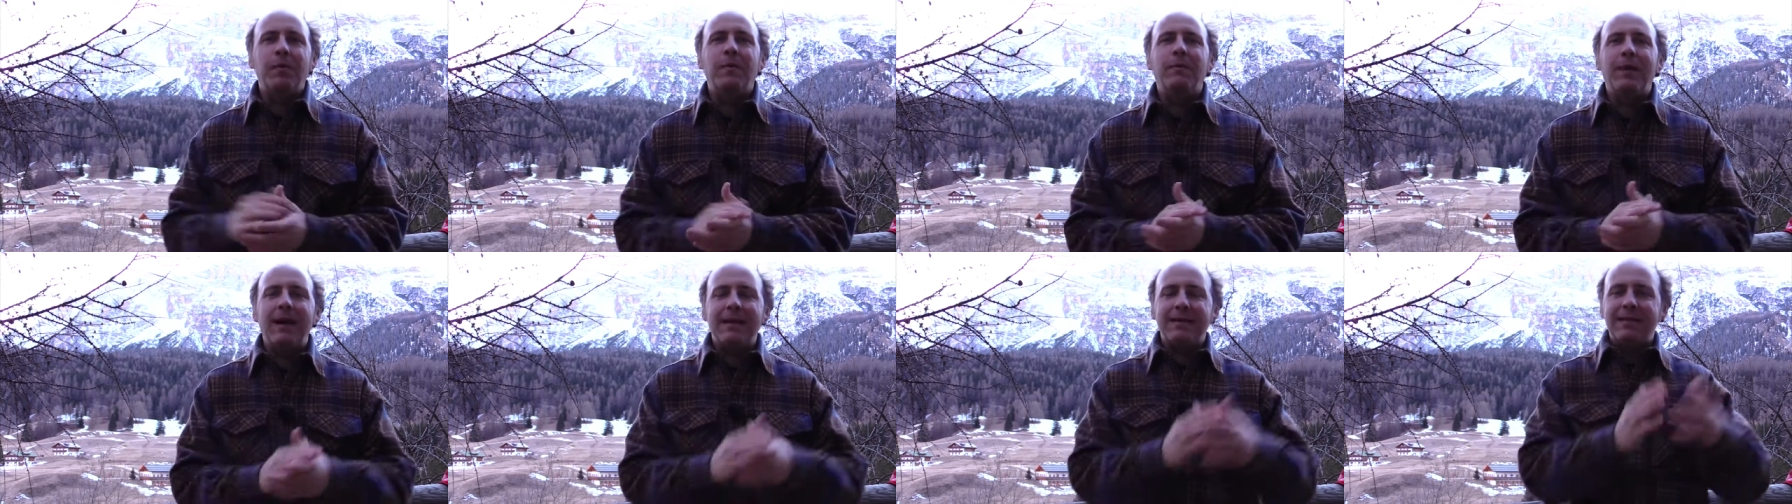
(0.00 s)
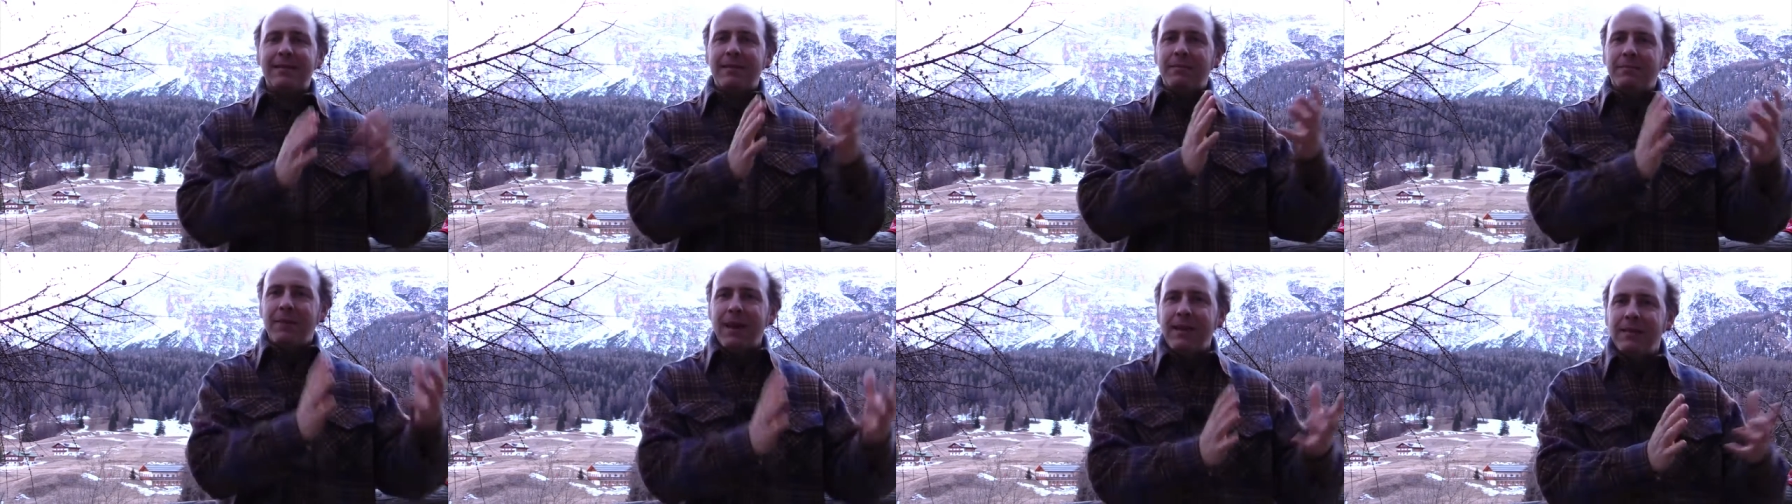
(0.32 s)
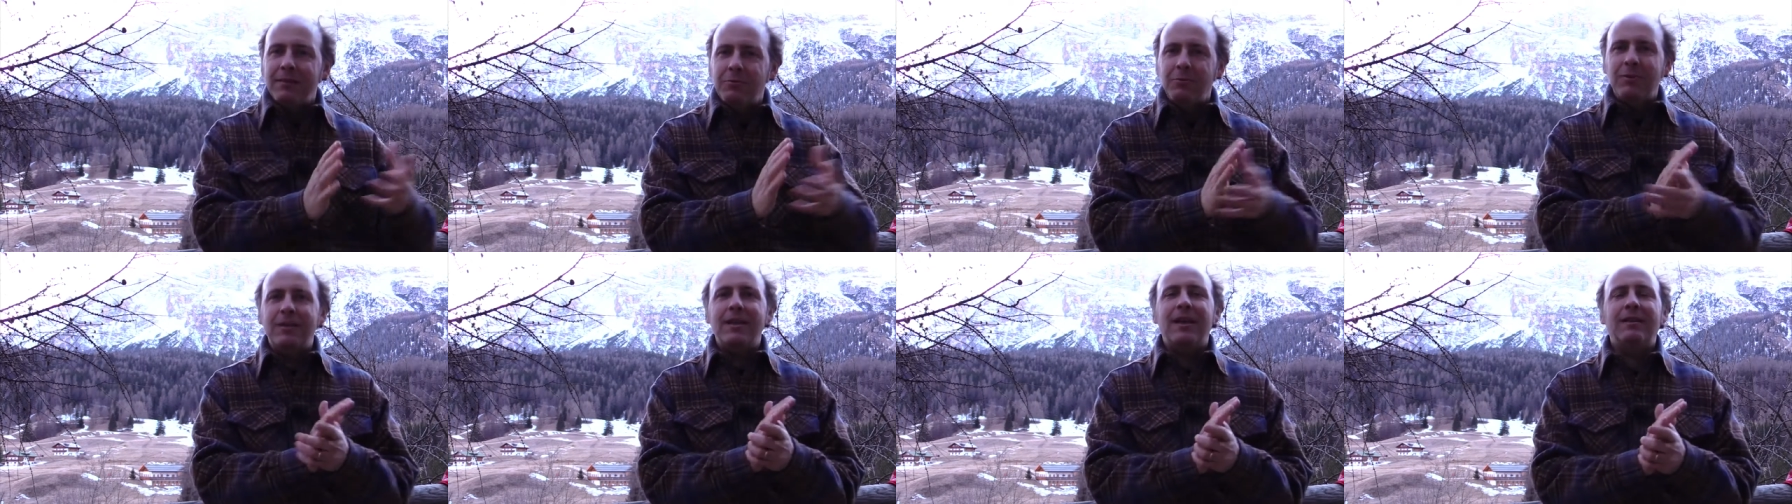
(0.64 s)
mastermind
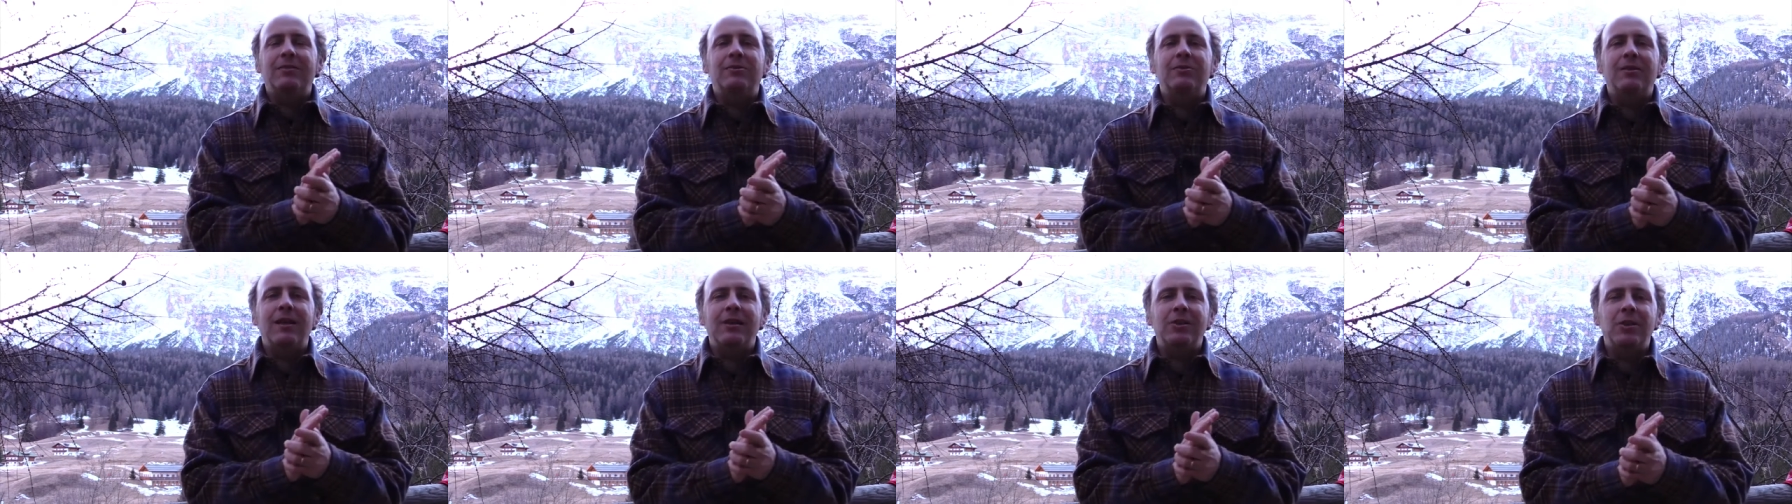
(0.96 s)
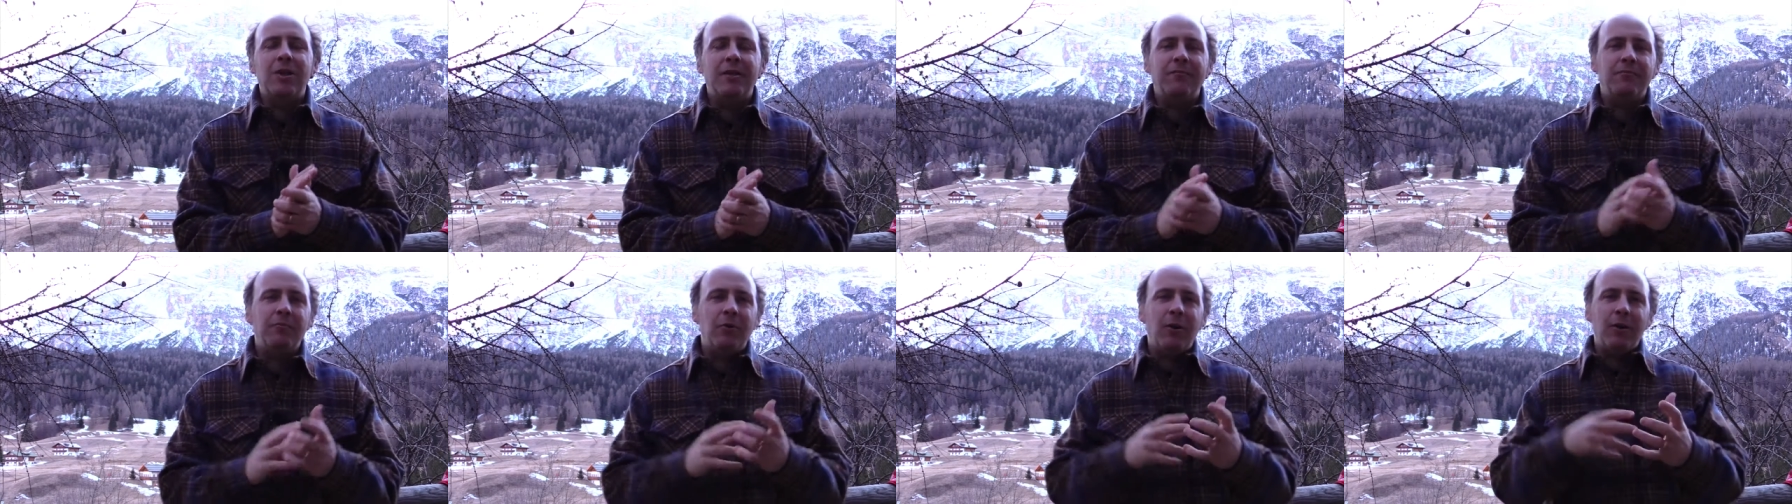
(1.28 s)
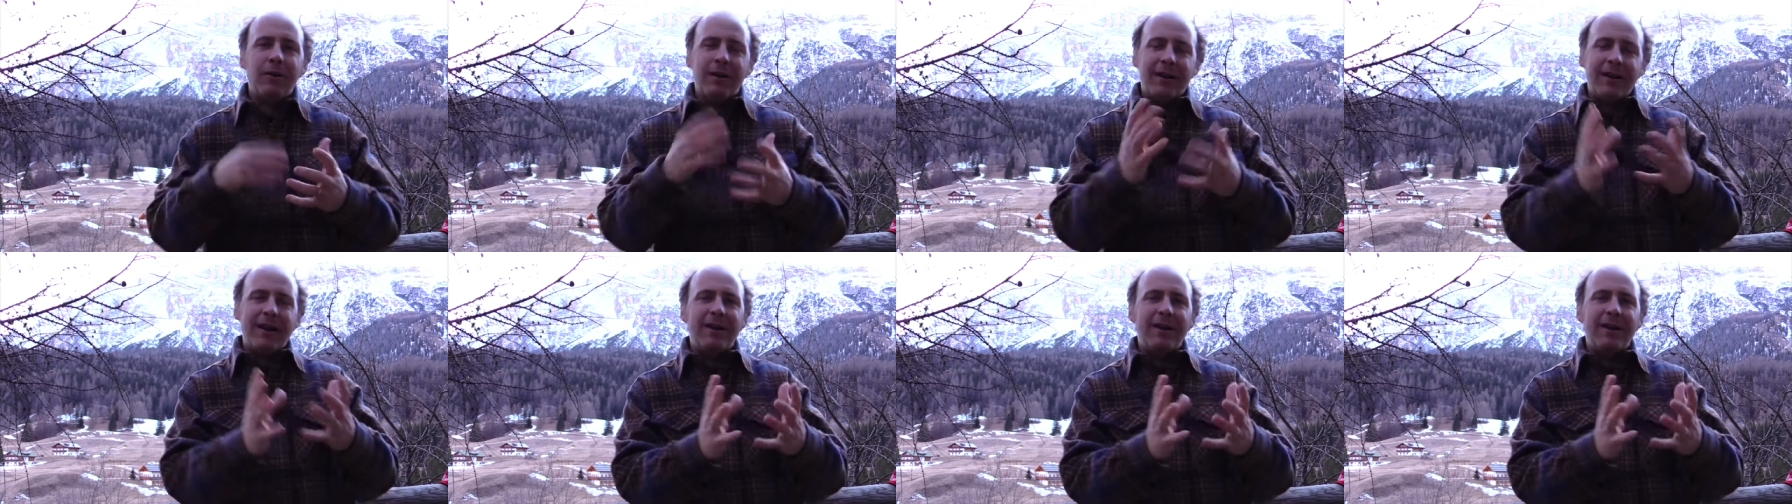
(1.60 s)
guidato da Jeff Walker.